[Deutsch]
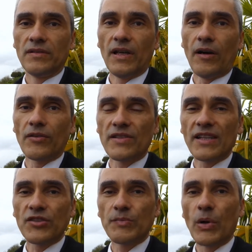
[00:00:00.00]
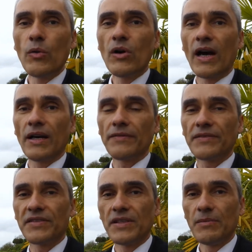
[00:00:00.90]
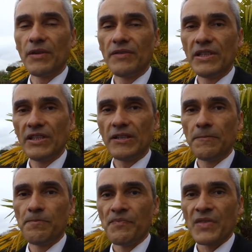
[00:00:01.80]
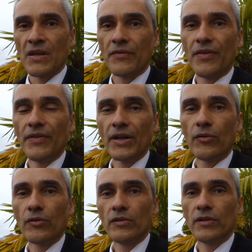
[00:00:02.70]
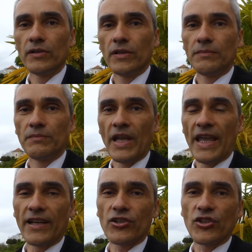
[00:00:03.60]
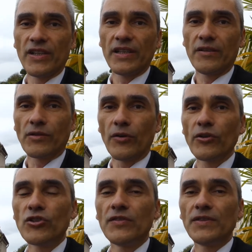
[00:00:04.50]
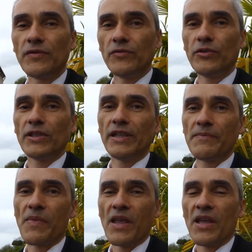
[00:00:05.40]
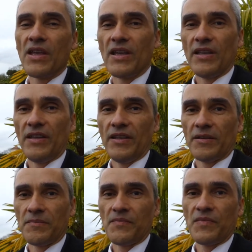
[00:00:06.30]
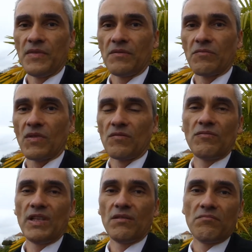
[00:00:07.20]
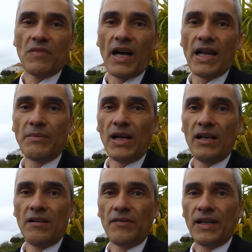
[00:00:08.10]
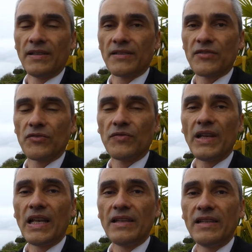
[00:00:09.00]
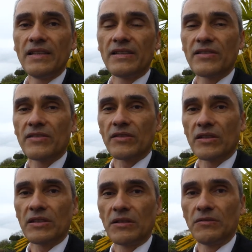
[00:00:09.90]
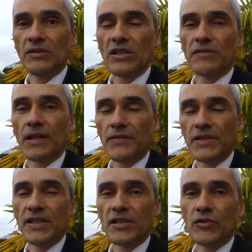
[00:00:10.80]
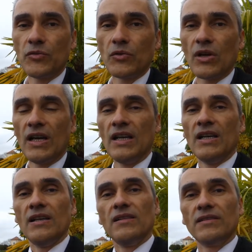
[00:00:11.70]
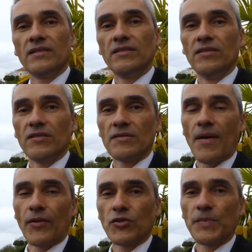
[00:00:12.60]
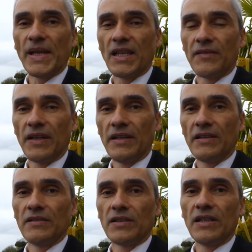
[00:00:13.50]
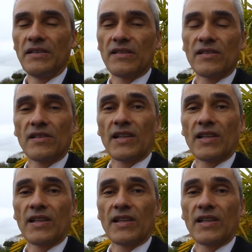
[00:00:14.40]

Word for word: auch sehr sprunghaft immer wieder Verwirrung ähm, herrschte und auch gestiftet wurde. Ähm, einmal waren es zu viele Leads äh, und nicht qualifiziert genug. Zwei Wochen später waren, dann hieß es